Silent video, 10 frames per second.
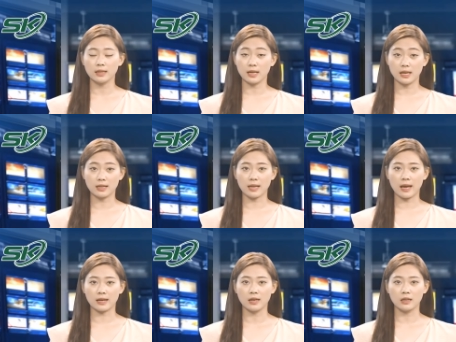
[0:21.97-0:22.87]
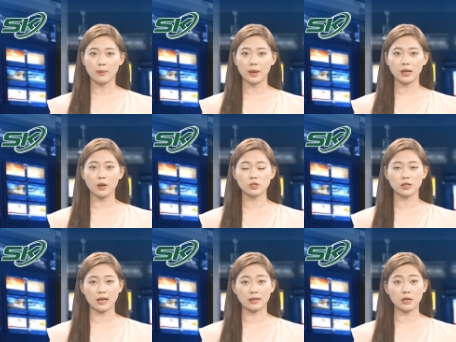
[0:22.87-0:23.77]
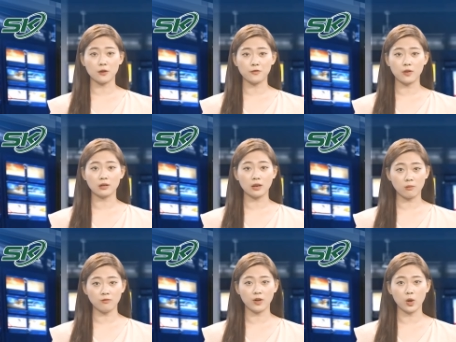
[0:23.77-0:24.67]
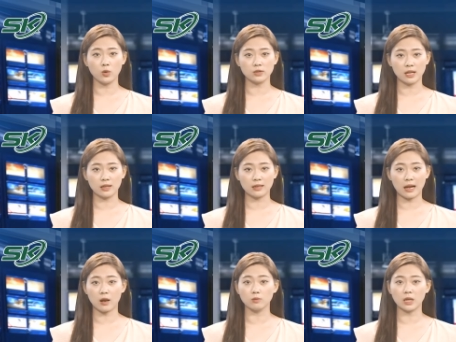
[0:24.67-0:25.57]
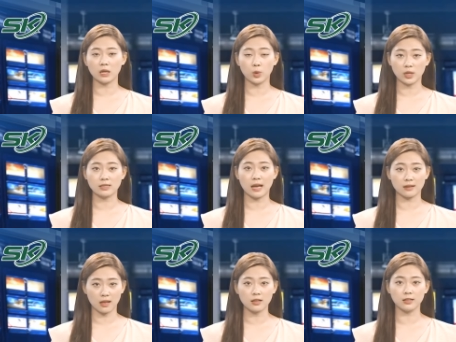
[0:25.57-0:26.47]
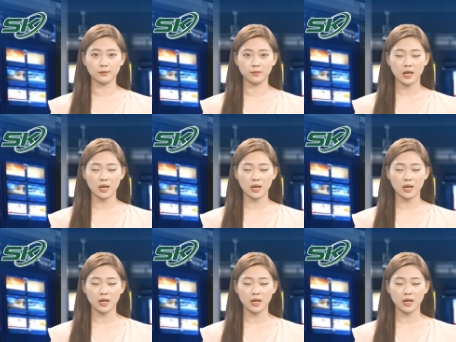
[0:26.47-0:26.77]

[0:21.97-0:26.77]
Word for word: thì hiện tại tỉnh Bạc Liêu trở thành địa phương nóng với ổ dịch tại công ty thủy sản Tấn Khởi.